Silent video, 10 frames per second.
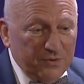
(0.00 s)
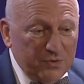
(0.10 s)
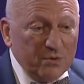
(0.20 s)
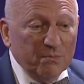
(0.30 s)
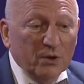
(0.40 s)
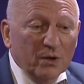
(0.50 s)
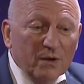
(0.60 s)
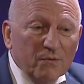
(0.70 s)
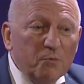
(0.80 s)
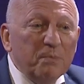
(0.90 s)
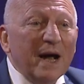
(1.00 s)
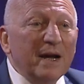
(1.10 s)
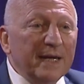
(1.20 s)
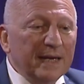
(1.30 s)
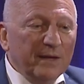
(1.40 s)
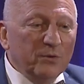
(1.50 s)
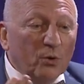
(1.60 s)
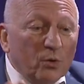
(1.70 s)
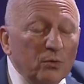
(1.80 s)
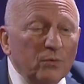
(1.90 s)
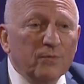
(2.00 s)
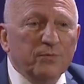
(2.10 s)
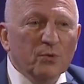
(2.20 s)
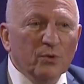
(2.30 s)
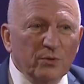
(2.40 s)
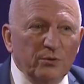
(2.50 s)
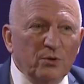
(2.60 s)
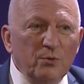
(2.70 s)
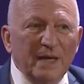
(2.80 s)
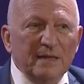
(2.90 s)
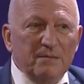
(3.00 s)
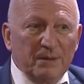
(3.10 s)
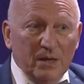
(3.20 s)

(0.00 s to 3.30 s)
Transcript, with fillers: justement, vous parler du renouveau de l'humanisme.